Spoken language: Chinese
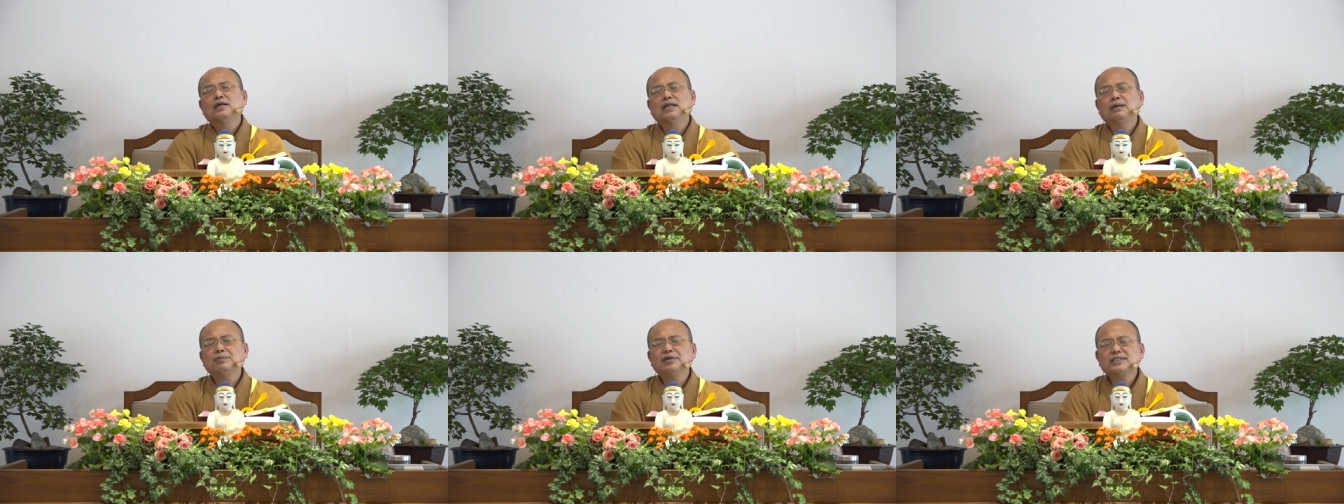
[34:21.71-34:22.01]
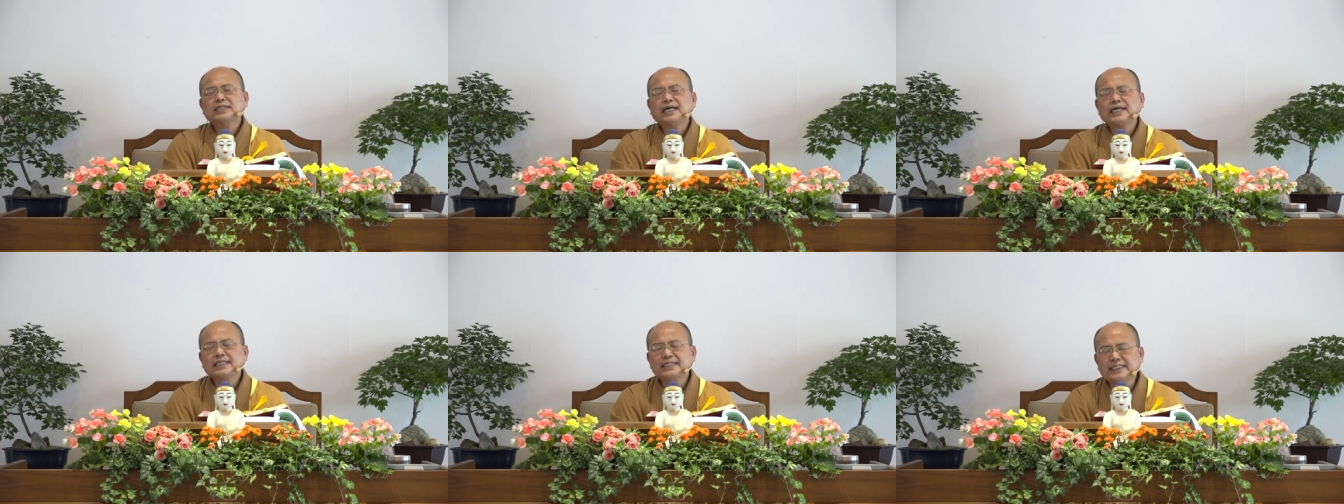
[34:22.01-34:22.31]
那
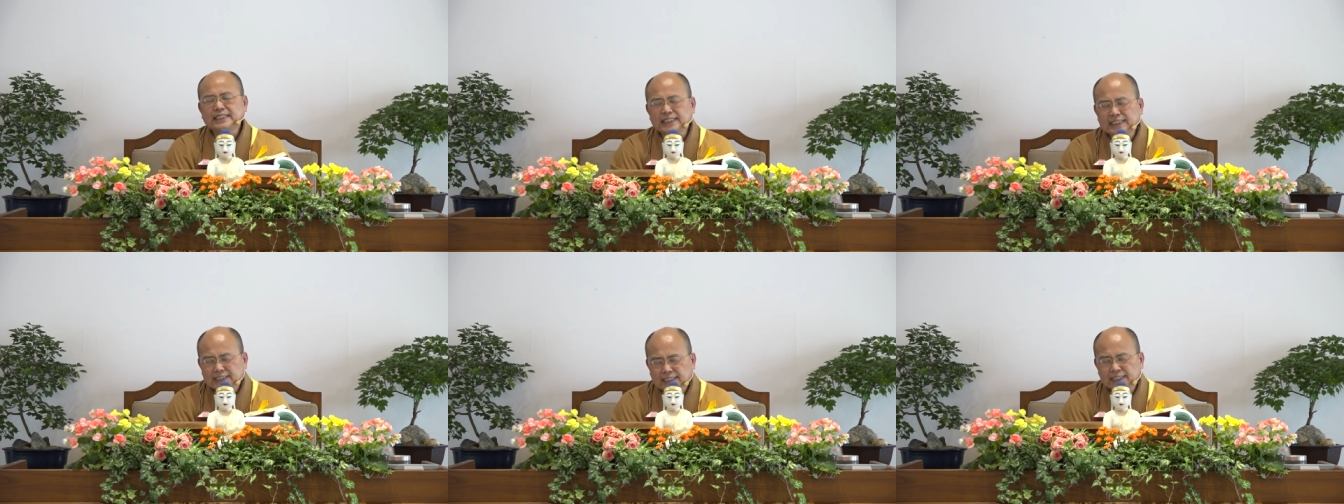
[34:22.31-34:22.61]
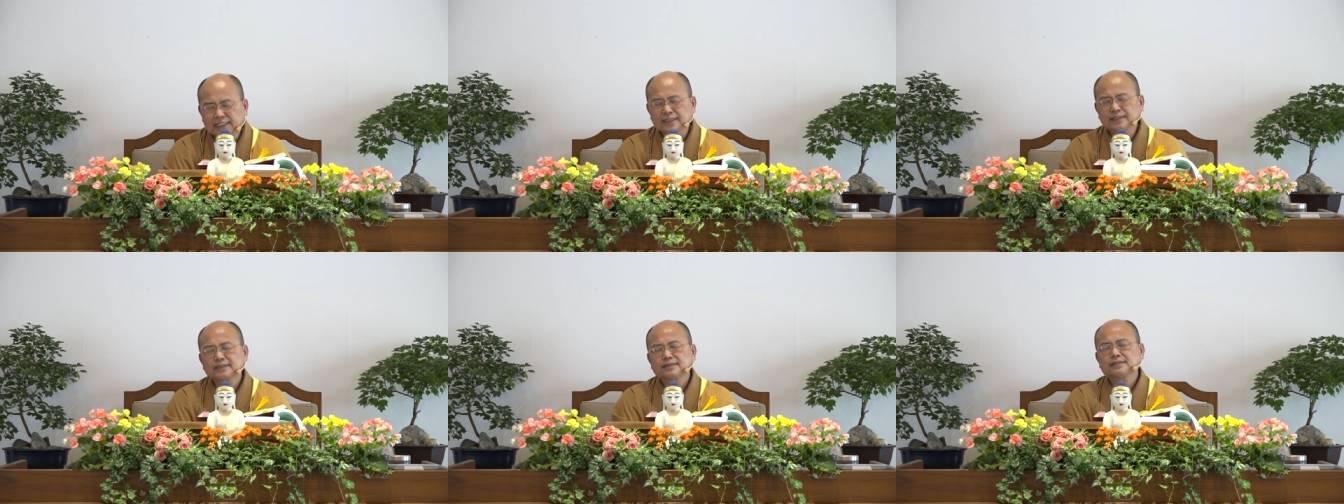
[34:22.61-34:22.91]
么他一
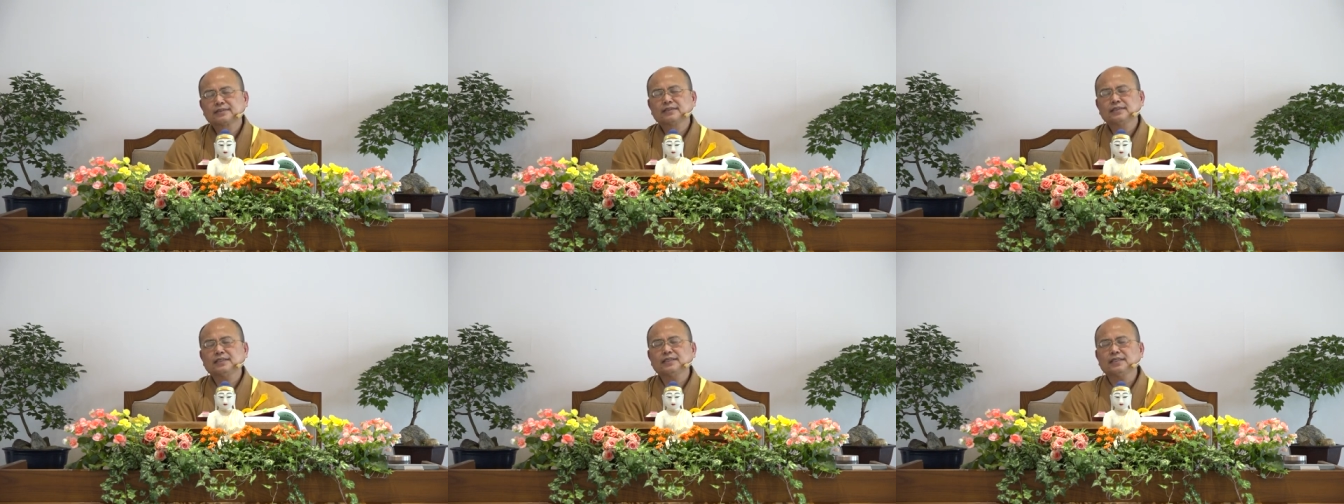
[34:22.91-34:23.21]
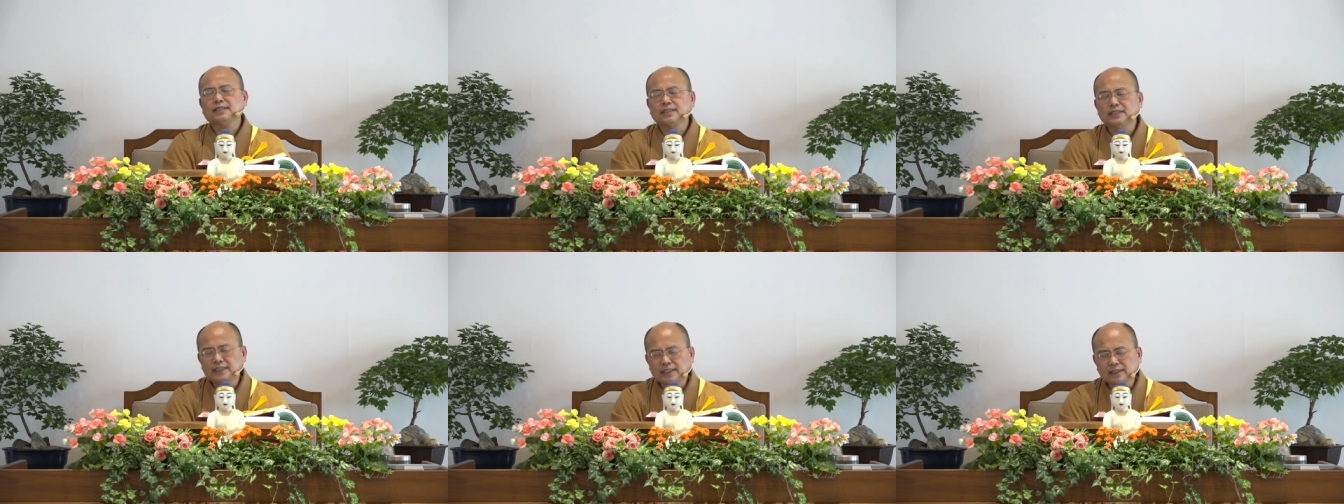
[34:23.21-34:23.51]
定
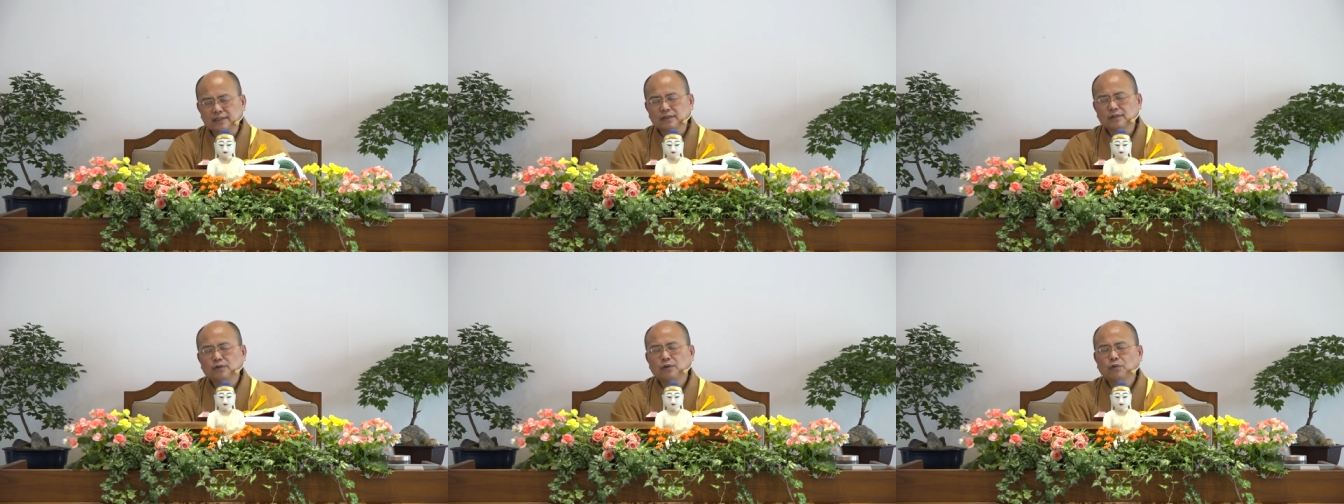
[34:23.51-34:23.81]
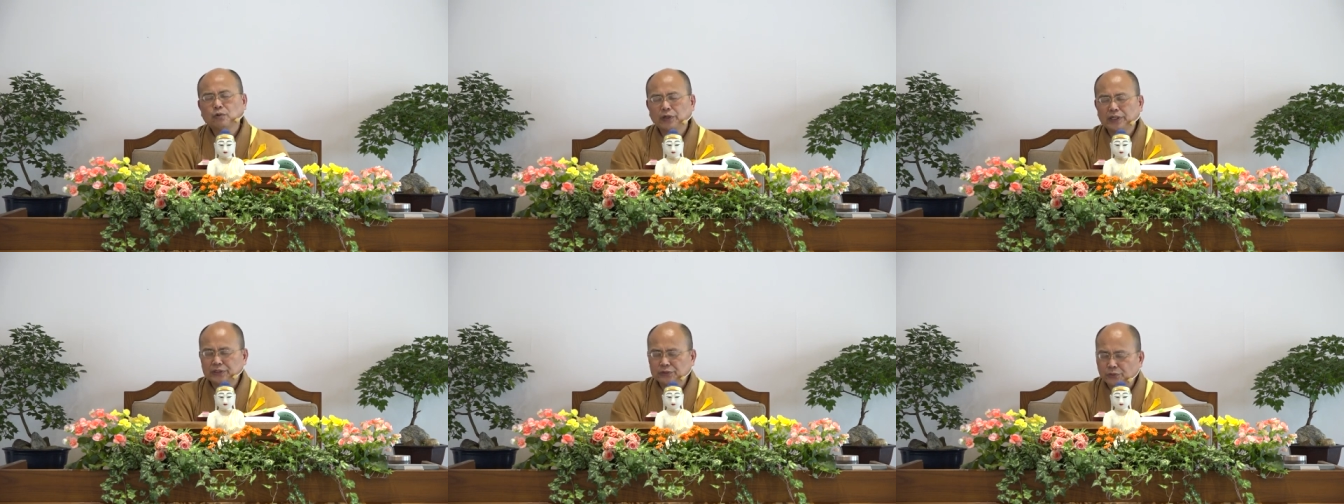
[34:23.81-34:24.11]
一定
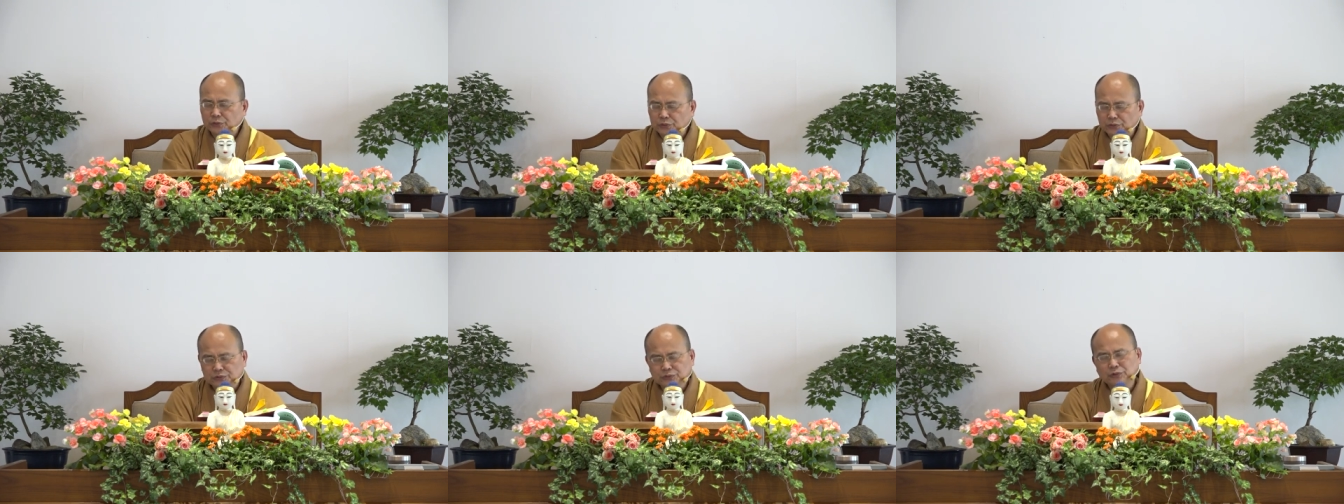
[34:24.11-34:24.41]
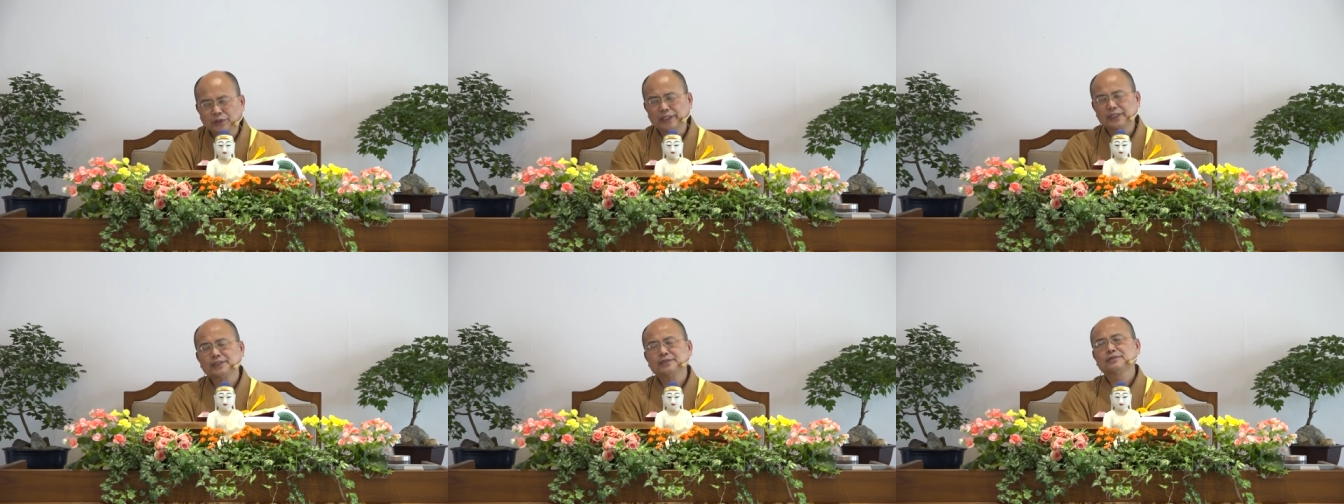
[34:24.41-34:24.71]
会有
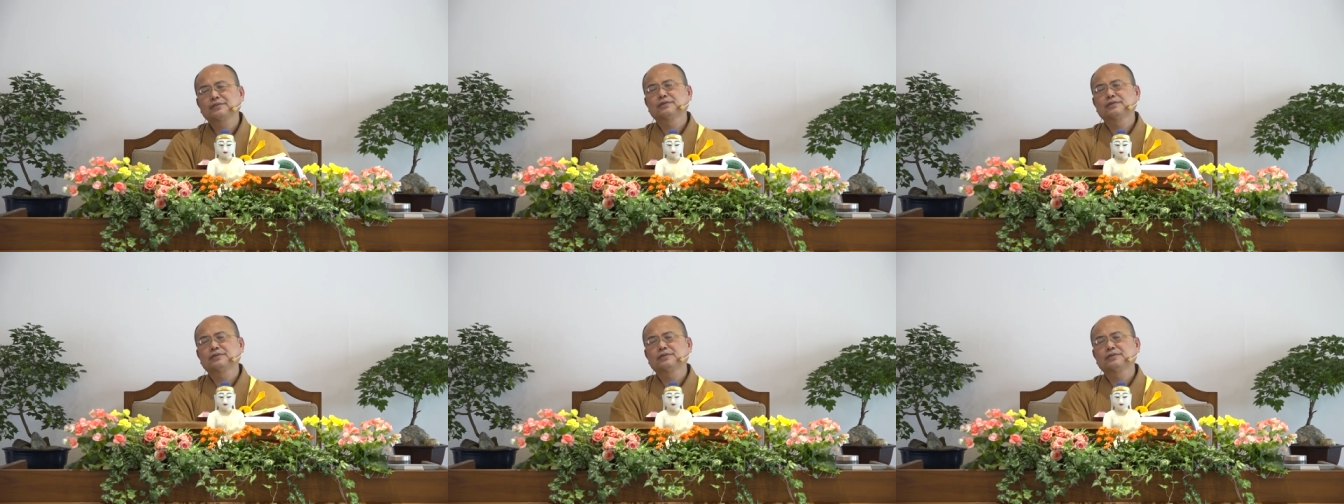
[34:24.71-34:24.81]
轮回。